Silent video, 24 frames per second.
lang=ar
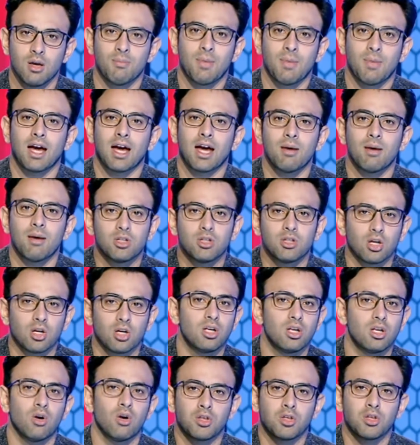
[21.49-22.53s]
مع كامل
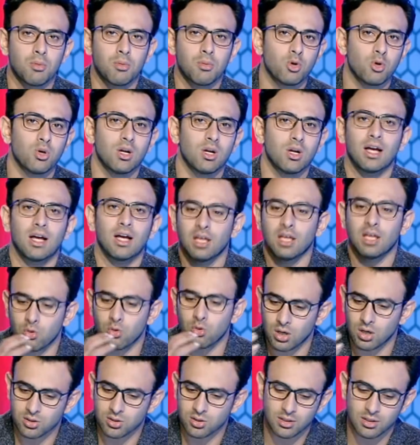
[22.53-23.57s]
تقديري واحترامي لكل حد
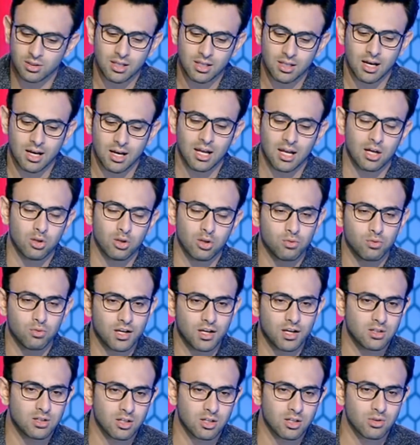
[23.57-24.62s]
هيقول اصل النادي الاهلي عنده في
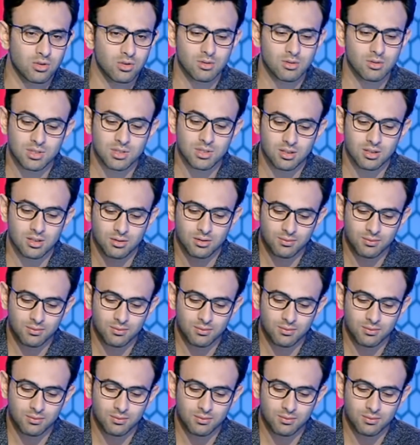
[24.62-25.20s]
كذا وعنده كذا بس